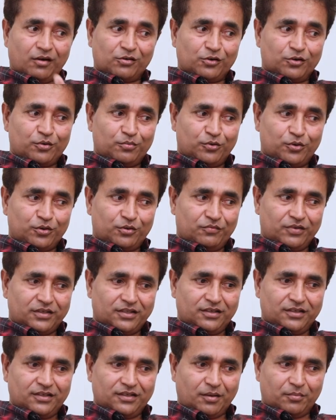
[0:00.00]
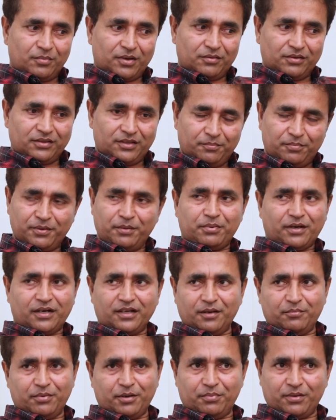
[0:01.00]
அவர் ஒருபோதும் வந்து நம்மளை வந்து இப்படி
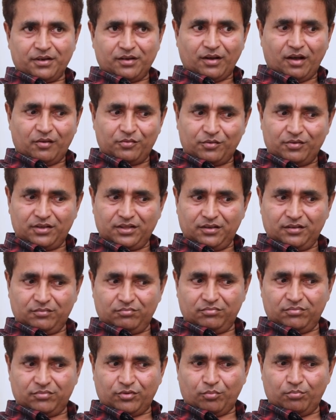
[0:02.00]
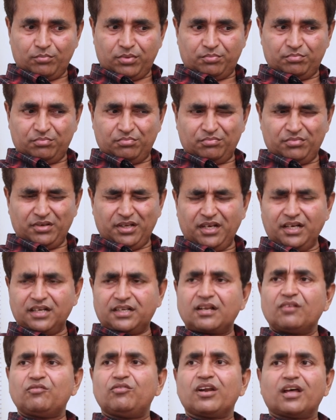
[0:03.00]
பண்ணுங்க இப்படி பண்ணுங்க அவர் வந்து ரொம்ப
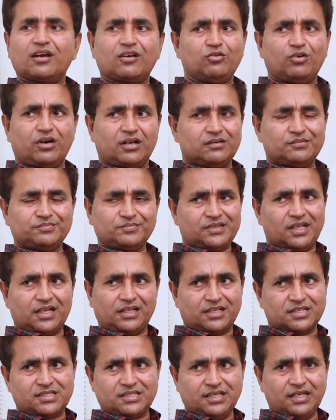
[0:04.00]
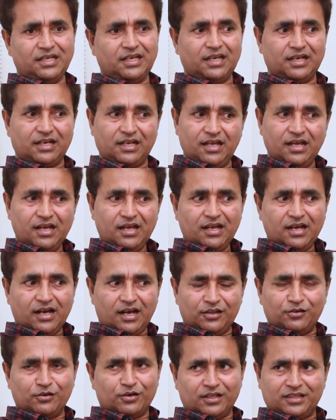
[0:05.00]
நீட்டாக விளக்குவார் அந்த சீன் என்ன
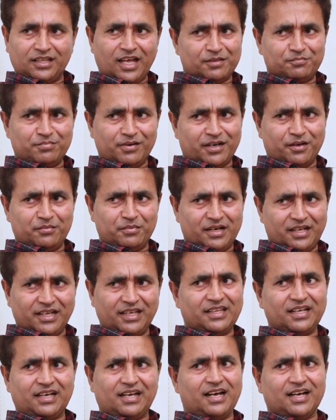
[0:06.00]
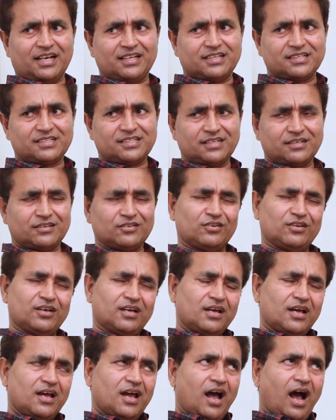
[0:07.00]
அதோட தாற்பயம் என்ன எதுக்காக அந்த சீன்
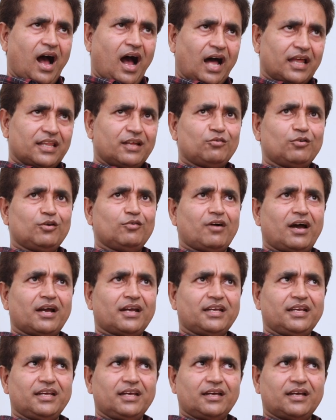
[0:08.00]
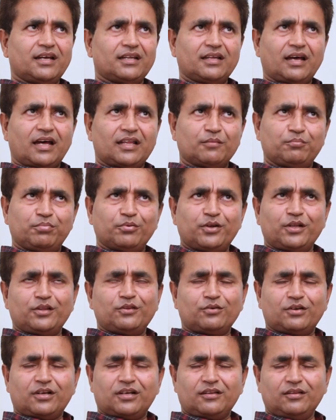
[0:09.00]
அதை உள்வாங்கி நீங்கள் அதை அதை
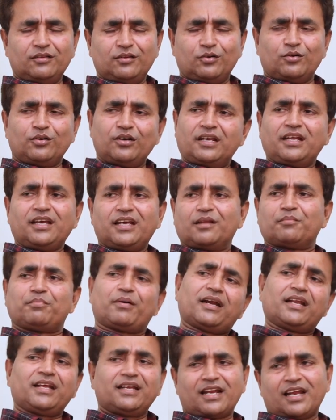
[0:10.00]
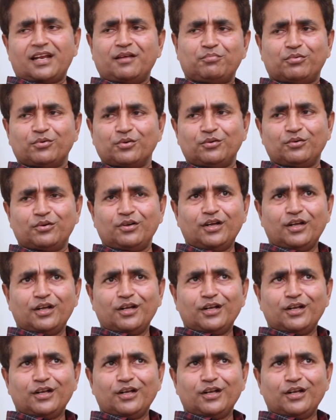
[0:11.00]
புரிந்து உணர்ந்து கொண்டு நீங்கள் அதை பண்ணிங்கனாலே போதும்